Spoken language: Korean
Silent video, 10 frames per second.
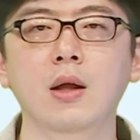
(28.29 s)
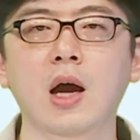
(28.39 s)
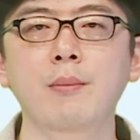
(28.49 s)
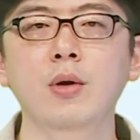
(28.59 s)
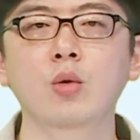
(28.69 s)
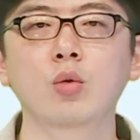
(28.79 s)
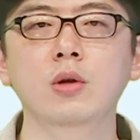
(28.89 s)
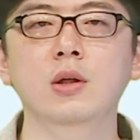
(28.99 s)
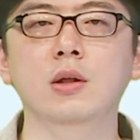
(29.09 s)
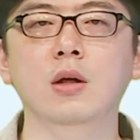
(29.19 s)
한편
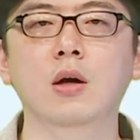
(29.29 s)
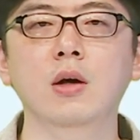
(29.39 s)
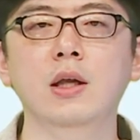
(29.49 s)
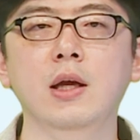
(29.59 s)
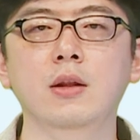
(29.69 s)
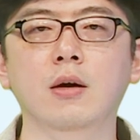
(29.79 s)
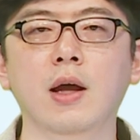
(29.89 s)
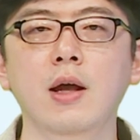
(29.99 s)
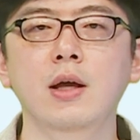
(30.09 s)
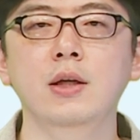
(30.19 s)
오늘은 거기에
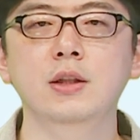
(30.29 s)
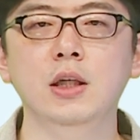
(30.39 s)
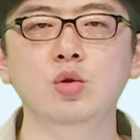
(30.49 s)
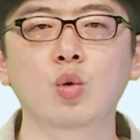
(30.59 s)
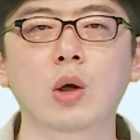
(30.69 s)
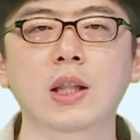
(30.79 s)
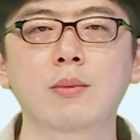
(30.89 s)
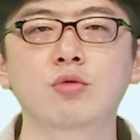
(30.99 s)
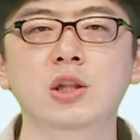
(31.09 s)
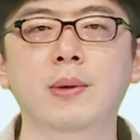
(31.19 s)
더해 제주도와
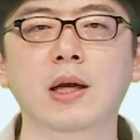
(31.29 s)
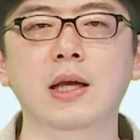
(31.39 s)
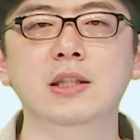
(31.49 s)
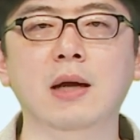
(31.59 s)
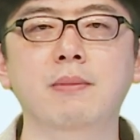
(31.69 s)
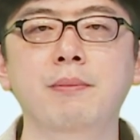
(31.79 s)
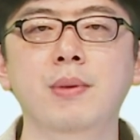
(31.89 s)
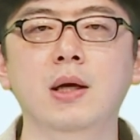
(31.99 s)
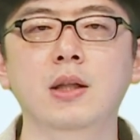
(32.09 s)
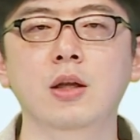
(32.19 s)
남부지방에
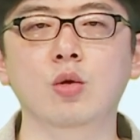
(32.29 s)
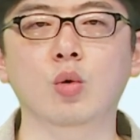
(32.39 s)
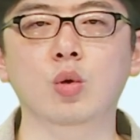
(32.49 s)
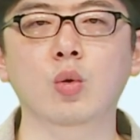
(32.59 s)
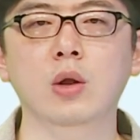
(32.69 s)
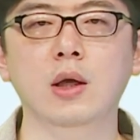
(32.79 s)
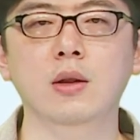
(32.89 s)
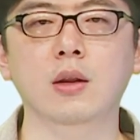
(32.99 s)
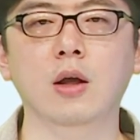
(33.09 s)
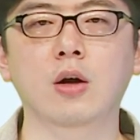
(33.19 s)
장맛비가 내리는 곳도
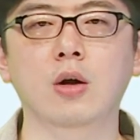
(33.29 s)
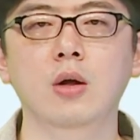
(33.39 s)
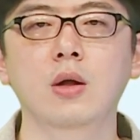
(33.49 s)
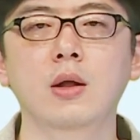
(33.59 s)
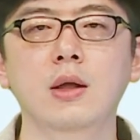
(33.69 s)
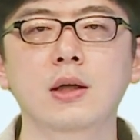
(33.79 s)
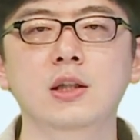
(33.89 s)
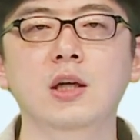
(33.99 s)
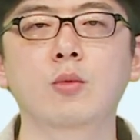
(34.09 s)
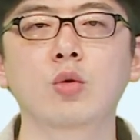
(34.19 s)
있겠는데요.
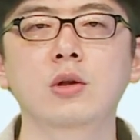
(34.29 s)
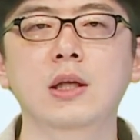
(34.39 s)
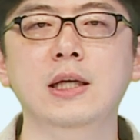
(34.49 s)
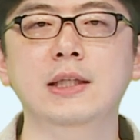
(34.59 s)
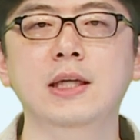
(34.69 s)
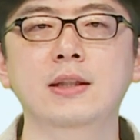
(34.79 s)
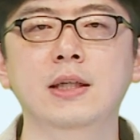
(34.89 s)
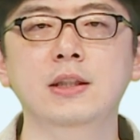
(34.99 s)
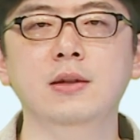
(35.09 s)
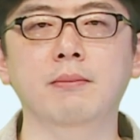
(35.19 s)
그럼 오늘의 자세한
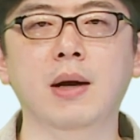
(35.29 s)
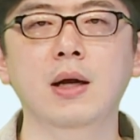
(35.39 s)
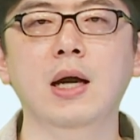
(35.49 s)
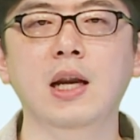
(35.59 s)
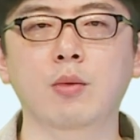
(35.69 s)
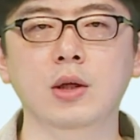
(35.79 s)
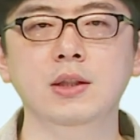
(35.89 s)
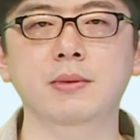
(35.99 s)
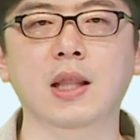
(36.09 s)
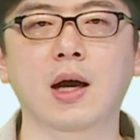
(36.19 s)
날씨 전망
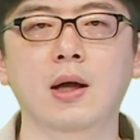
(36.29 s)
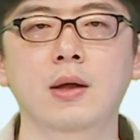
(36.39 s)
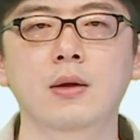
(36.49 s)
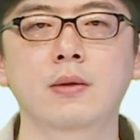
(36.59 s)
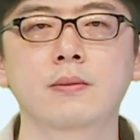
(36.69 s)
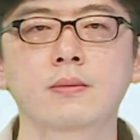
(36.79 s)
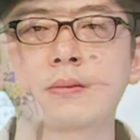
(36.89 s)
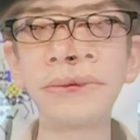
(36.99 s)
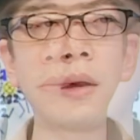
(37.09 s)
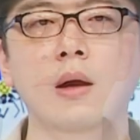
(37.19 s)
알아보겠습니다.
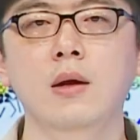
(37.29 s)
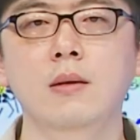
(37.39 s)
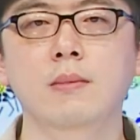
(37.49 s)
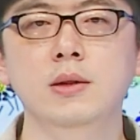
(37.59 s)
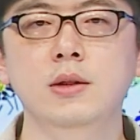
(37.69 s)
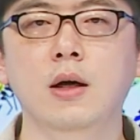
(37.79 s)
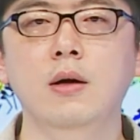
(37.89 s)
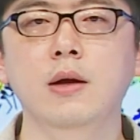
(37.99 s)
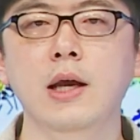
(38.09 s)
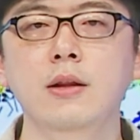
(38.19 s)

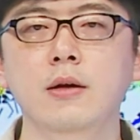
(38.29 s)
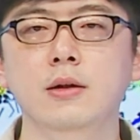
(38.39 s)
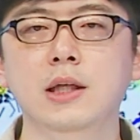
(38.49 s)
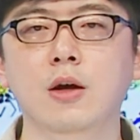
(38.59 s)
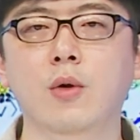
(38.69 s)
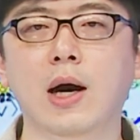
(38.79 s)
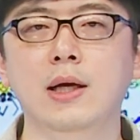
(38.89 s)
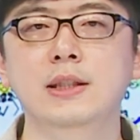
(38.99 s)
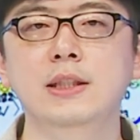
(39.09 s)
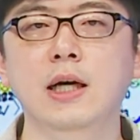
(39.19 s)
먼저 레이더 영상과
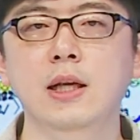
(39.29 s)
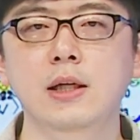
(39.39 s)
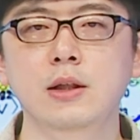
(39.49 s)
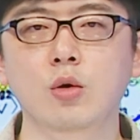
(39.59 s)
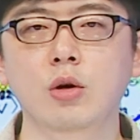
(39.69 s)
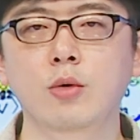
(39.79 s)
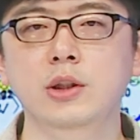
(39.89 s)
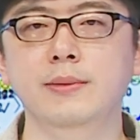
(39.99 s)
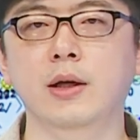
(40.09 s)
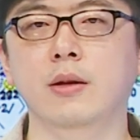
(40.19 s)
지상 일기도를
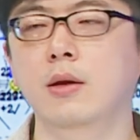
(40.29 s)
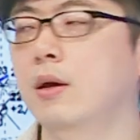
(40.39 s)
보시면